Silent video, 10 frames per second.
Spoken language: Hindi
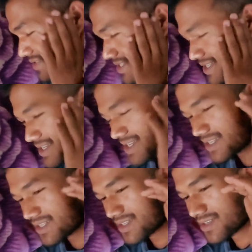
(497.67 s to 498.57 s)
तो चिल विल
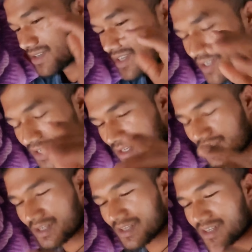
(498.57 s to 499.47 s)
कर सकते हैं ठीक
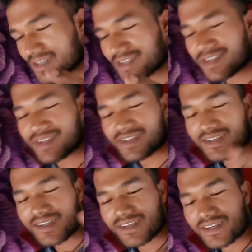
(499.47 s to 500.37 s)
है हैं
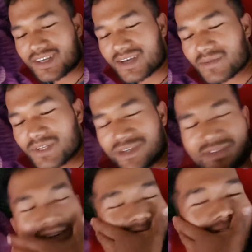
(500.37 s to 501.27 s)
टाइम ही नहीं
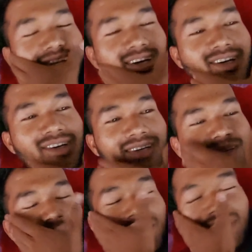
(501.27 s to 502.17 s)
हो रहा है काटने का
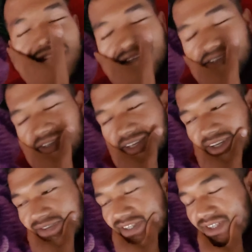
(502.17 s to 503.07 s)
बुखार ही हो रहा
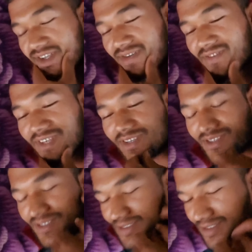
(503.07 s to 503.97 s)
है बिस्तर में मेरे
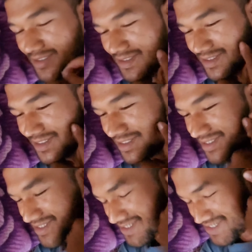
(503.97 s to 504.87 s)
लाओ ना अभी
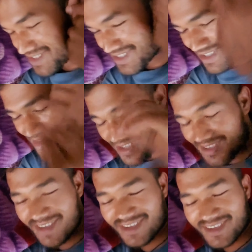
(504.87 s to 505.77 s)
लाओ अभी काट दो
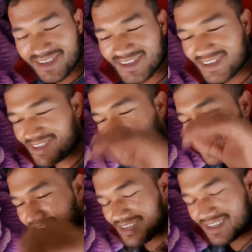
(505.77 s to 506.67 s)
दराती लाओ
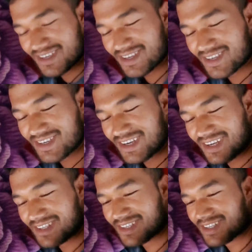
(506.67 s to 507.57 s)
दराती से काटता हूँ
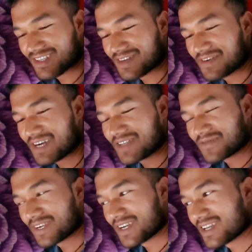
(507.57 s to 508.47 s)
लंबी लंबी हो आज
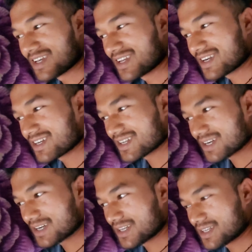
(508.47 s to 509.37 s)
मंगल है ना कल
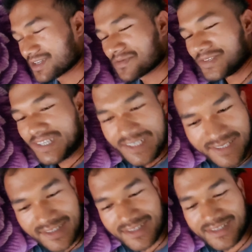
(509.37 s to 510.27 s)
काटेंगे अच्छा
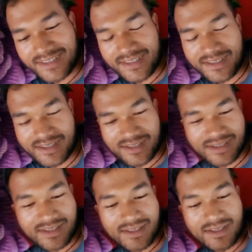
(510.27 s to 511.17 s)
मंगलवार है
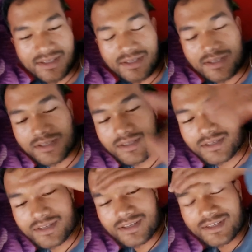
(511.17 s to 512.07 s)
इसलिए कल काटेंगे
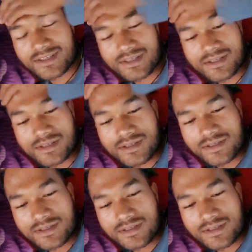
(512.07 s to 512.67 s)
हाँ।